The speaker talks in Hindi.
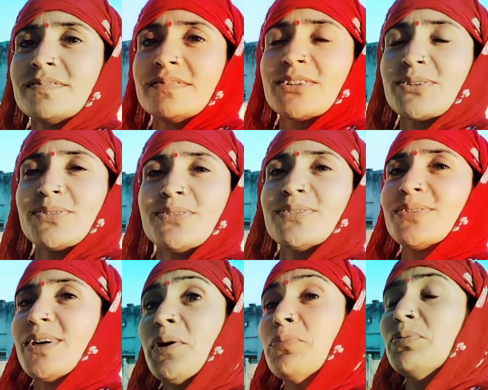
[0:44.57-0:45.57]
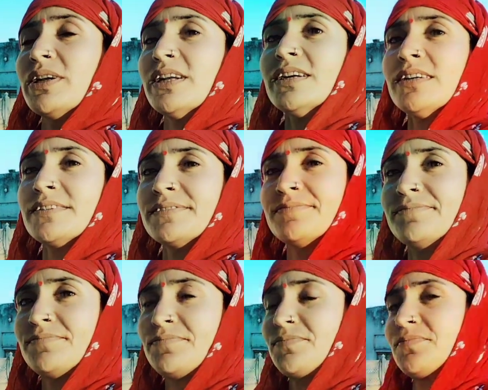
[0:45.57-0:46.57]
तो अब है ना
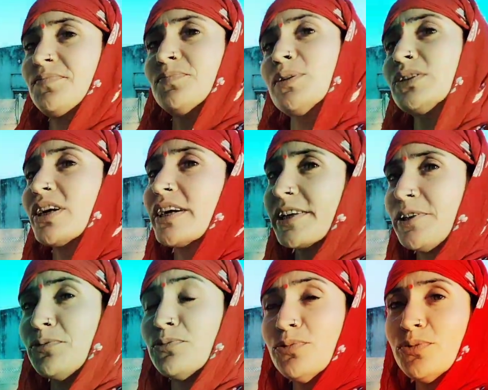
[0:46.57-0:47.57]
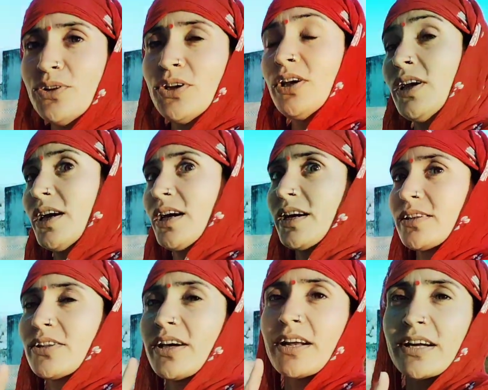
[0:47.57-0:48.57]
मैं जानकी हूँ
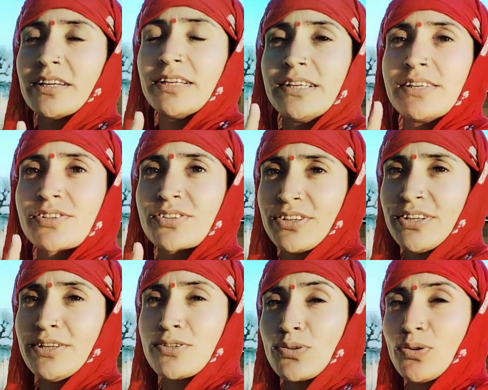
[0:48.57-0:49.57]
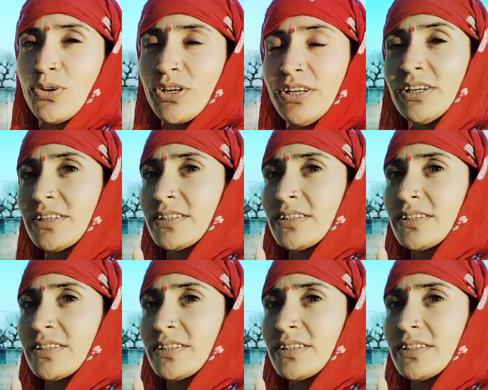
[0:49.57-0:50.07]
और कन स्क्रीन शॉट ही